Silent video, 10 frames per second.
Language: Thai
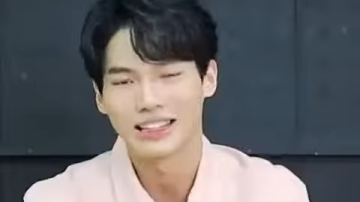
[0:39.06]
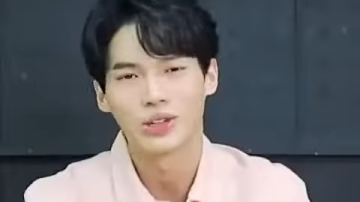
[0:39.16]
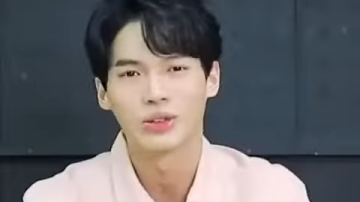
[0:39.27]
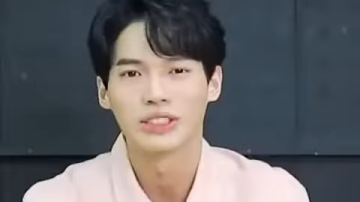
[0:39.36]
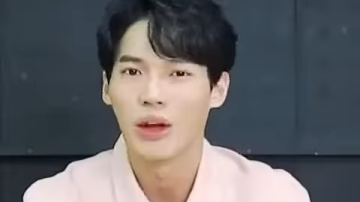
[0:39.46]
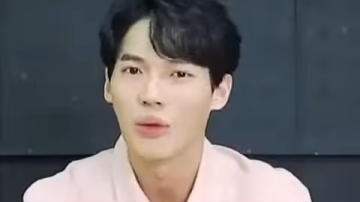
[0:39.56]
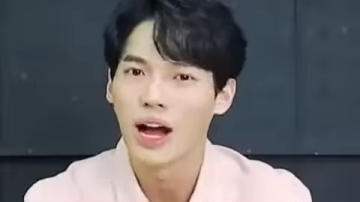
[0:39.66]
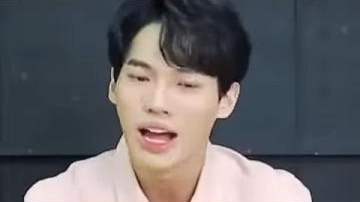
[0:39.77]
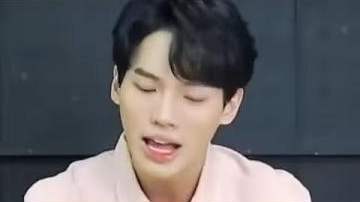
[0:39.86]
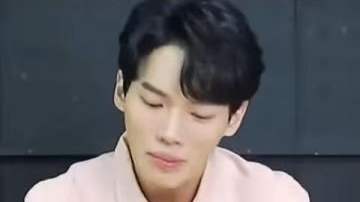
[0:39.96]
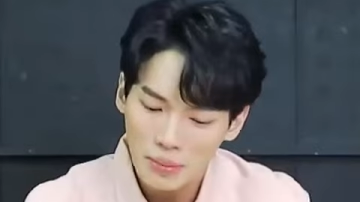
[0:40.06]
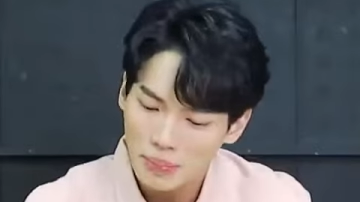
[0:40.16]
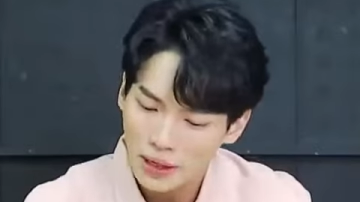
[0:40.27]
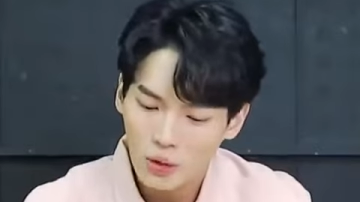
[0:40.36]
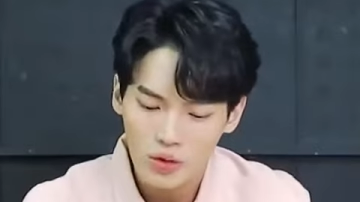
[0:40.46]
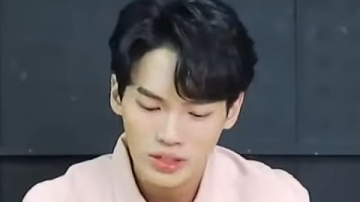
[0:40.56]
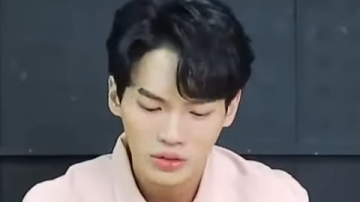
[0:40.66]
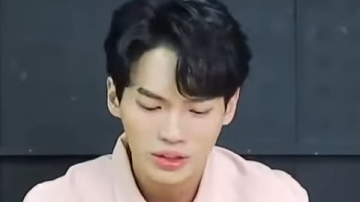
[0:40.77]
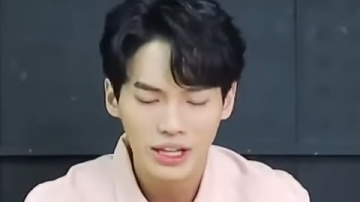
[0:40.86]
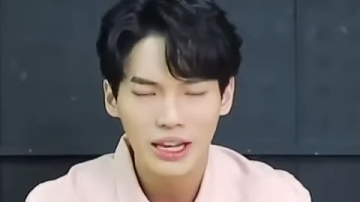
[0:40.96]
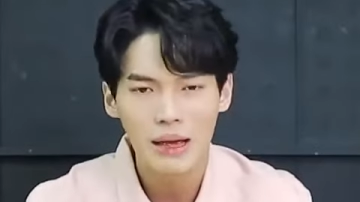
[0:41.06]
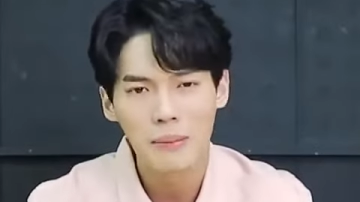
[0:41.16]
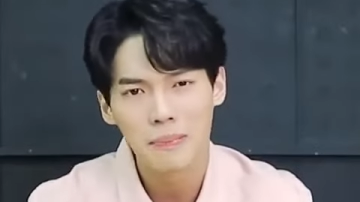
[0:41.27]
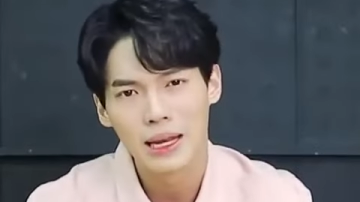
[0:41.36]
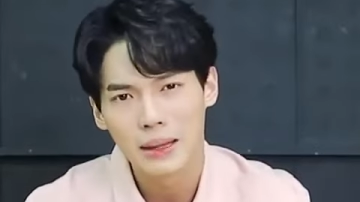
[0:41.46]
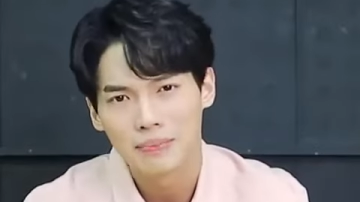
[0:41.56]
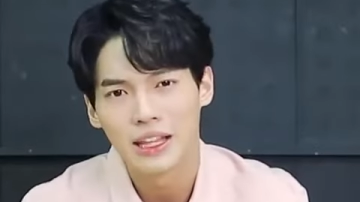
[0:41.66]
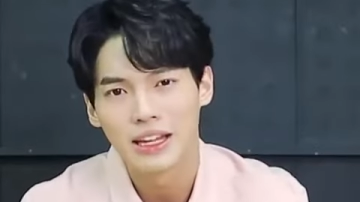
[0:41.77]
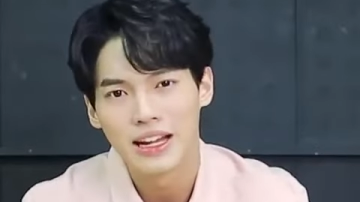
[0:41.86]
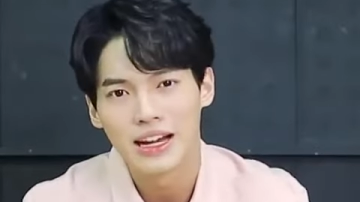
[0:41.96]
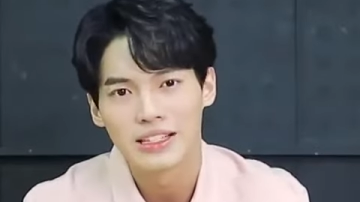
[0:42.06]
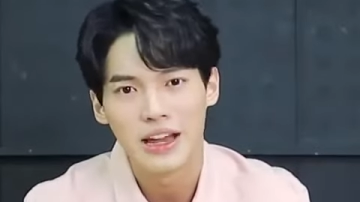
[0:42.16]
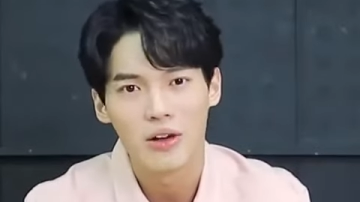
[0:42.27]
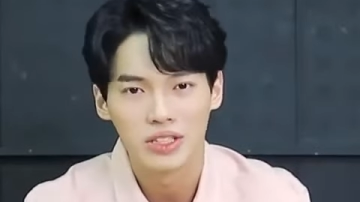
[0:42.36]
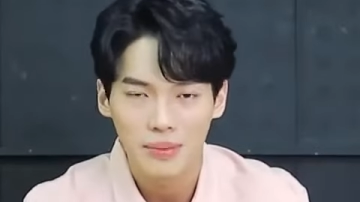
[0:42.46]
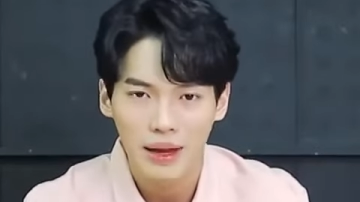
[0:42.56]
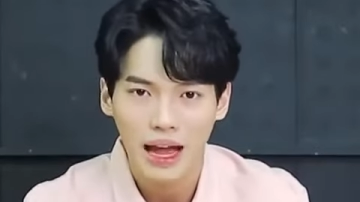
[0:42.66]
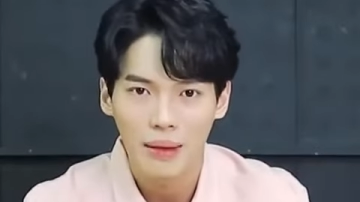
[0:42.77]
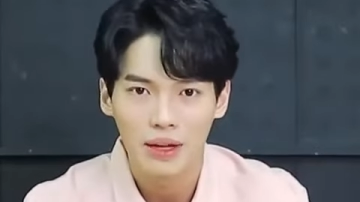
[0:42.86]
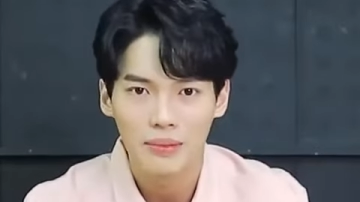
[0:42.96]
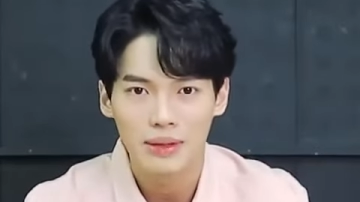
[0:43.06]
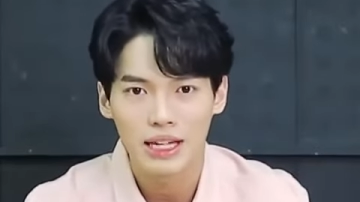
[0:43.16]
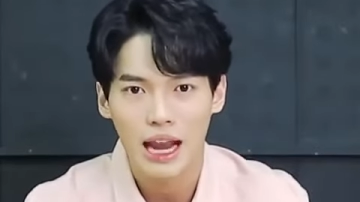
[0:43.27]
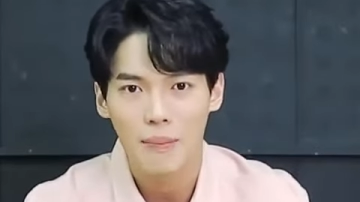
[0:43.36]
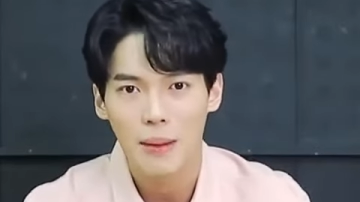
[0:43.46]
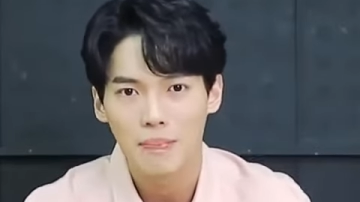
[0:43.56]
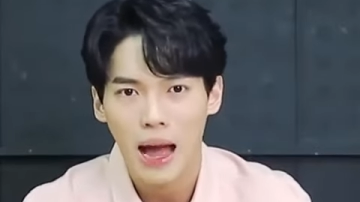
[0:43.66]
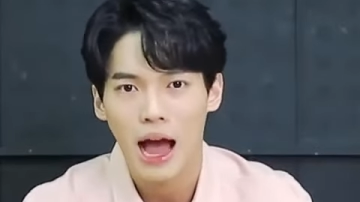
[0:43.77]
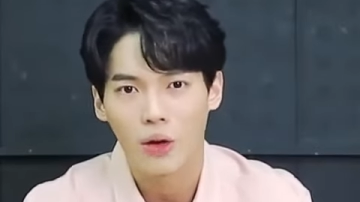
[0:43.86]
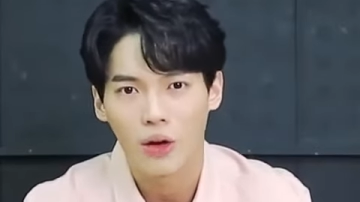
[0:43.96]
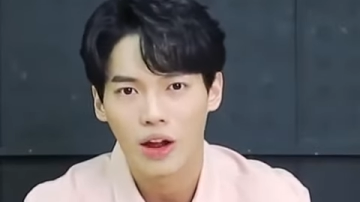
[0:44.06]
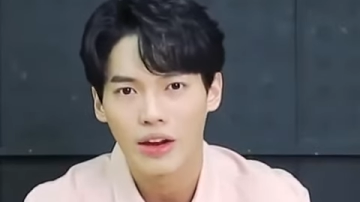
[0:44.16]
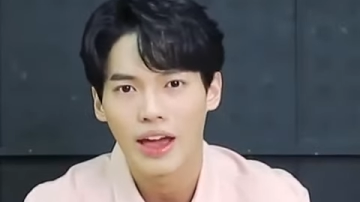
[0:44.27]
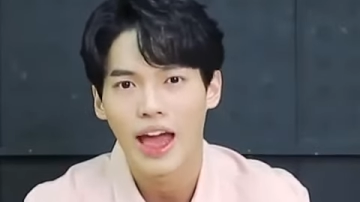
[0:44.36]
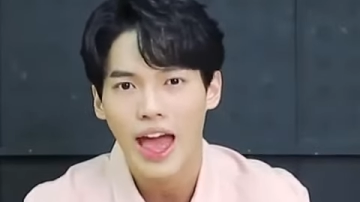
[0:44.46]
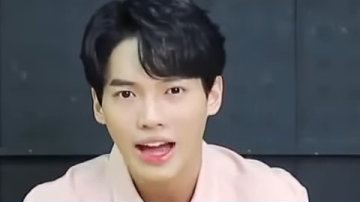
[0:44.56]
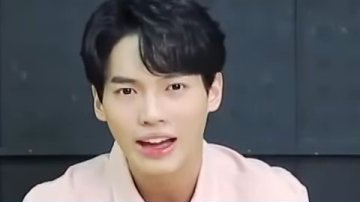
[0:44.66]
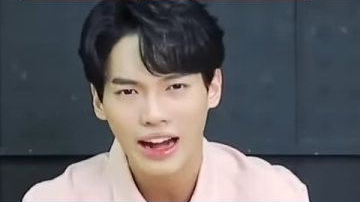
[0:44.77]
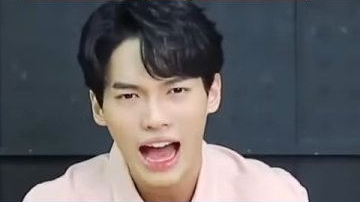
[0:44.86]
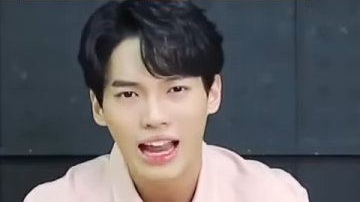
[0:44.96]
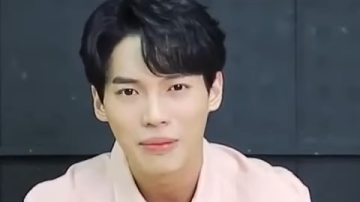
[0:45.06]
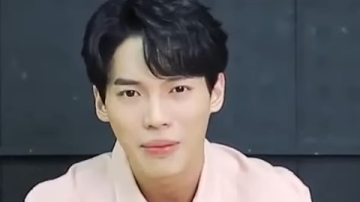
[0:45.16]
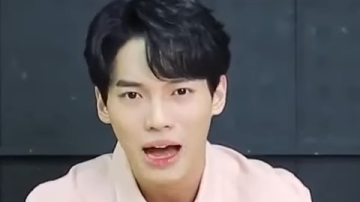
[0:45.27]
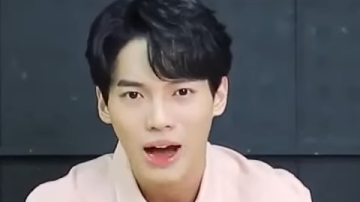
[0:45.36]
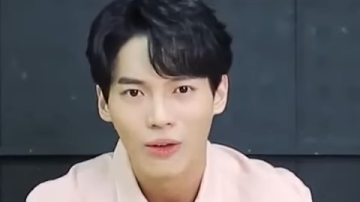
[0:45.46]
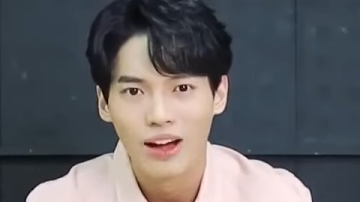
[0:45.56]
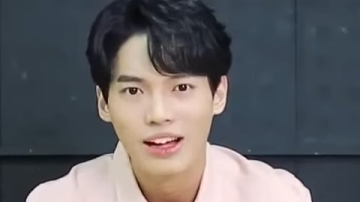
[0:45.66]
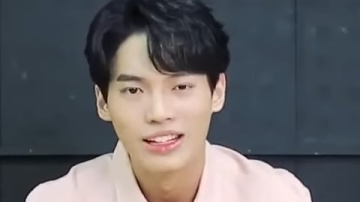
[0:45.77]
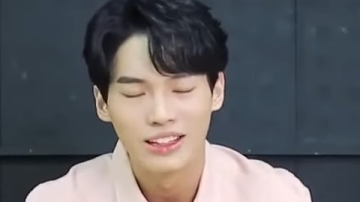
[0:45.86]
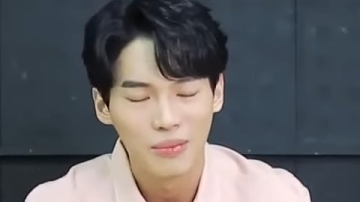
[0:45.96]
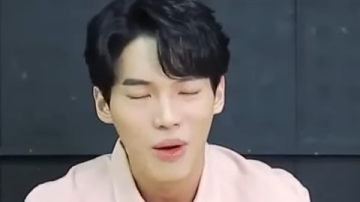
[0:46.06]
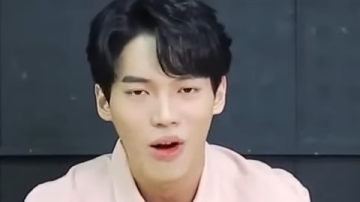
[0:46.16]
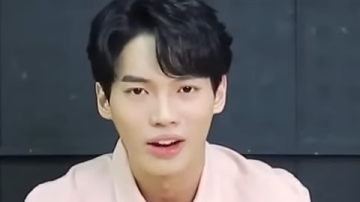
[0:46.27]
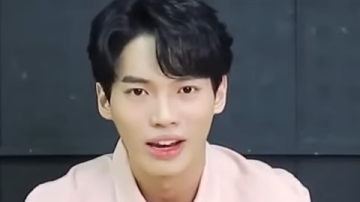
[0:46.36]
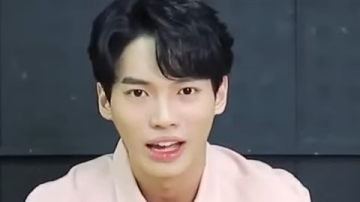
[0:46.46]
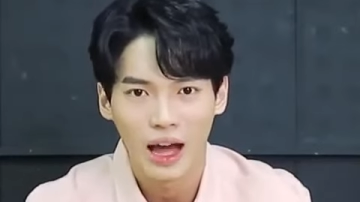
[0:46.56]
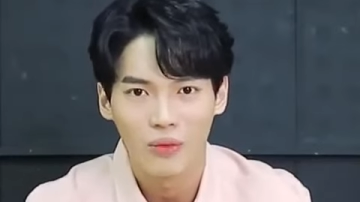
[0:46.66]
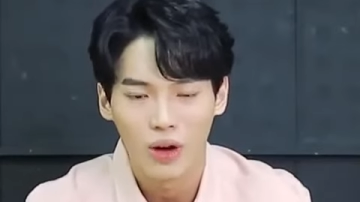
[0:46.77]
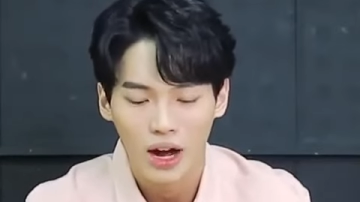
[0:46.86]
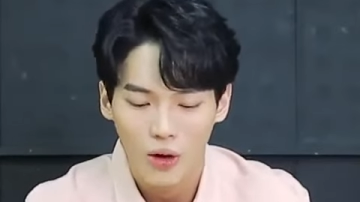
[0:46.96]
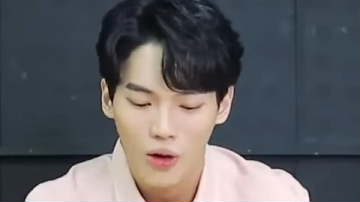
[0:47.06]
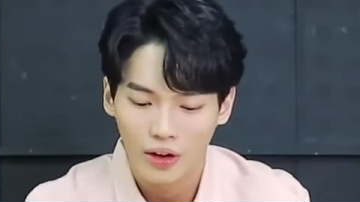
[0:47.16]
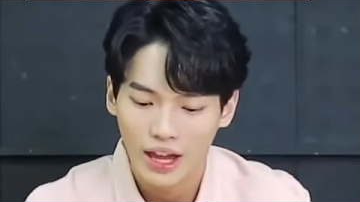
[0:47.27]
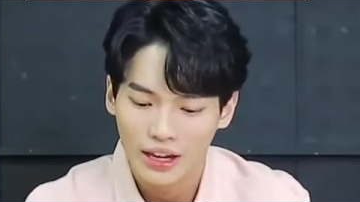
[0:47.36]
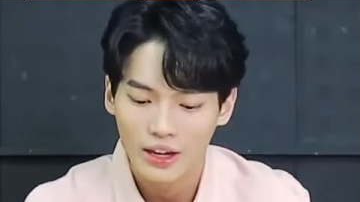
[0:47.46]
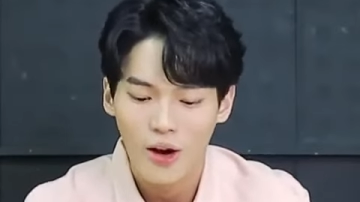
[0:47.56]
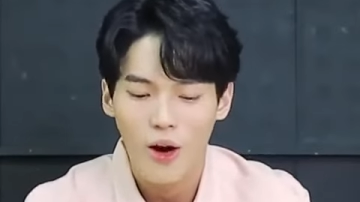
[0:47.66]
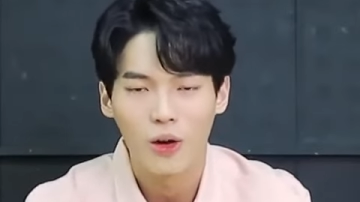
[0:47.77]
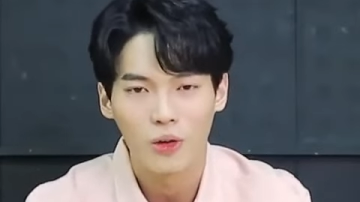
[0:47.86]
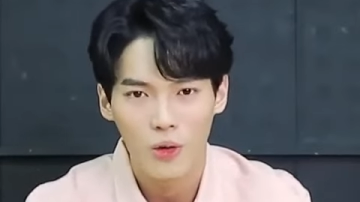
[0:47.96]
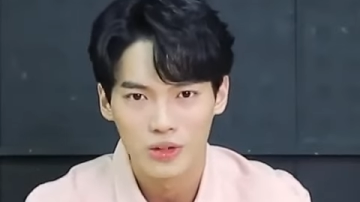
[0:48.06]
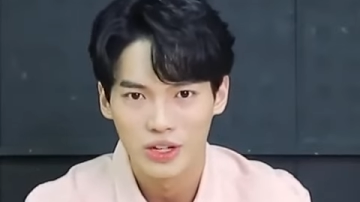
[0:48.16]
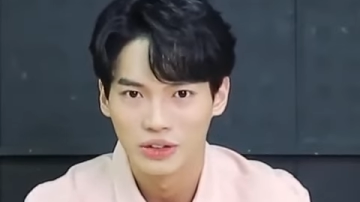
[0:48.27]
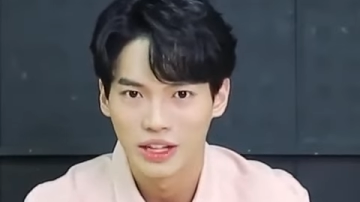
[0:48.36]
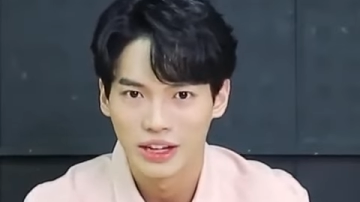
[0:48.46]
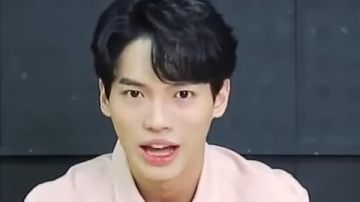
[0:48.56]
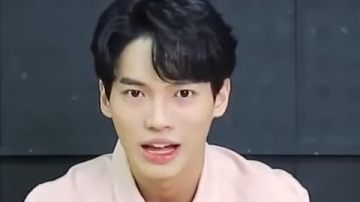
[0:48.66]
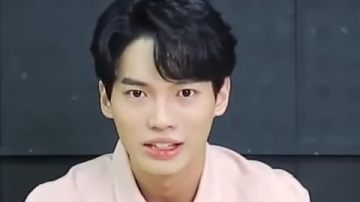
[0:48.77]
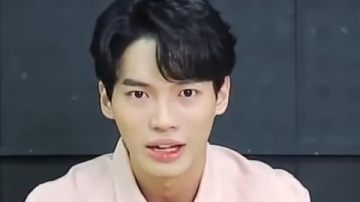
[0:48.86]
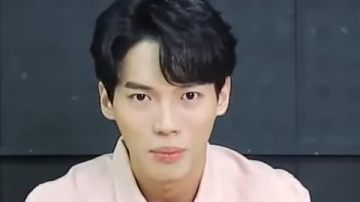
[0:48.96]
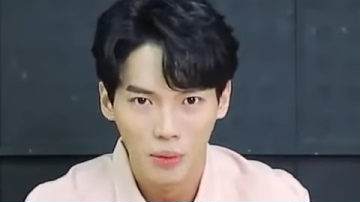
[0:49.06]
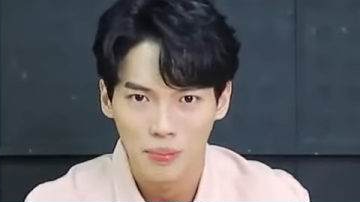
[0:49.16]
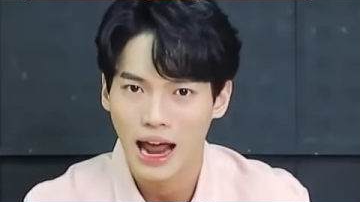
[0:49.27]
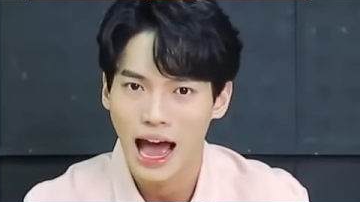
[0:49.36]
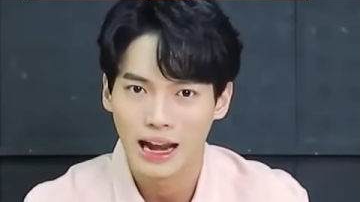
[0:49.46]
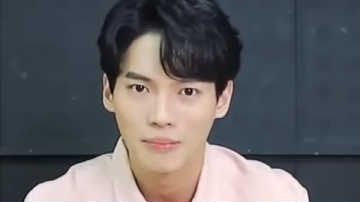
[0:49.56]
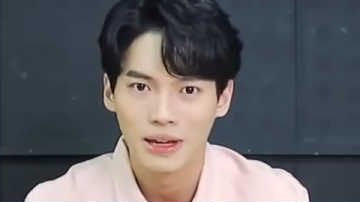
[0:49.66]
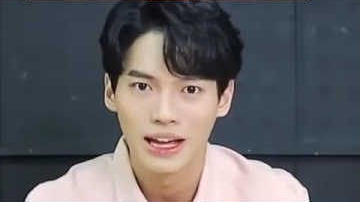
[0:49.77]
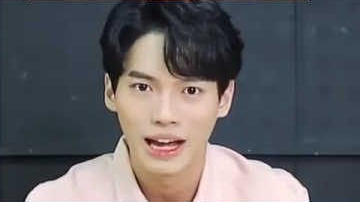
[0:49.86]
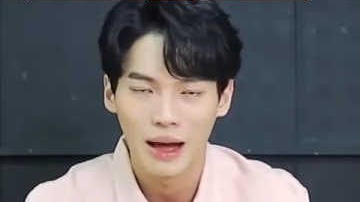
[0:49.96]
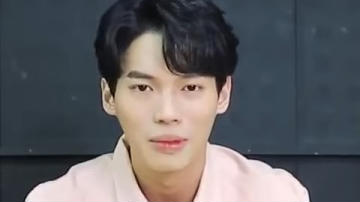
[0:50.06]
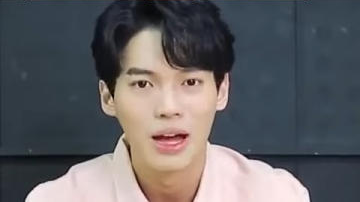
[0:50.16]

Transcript: จะสงสัยว่า เอ๊ะมันเป็นโกเจลตินเนี่ยมันเป็นลิปตินเนื้อเจลใช่ไหมครับ แล้วมันจะทำให้ปากของเราเนี่ยแห้งกร้าหรือเปล่าต้องบอกเลยนะครับ ว่าของเคที่ดอโกเจลตินเนี่ยจะหมดปัญหานั้นไปเลยครับ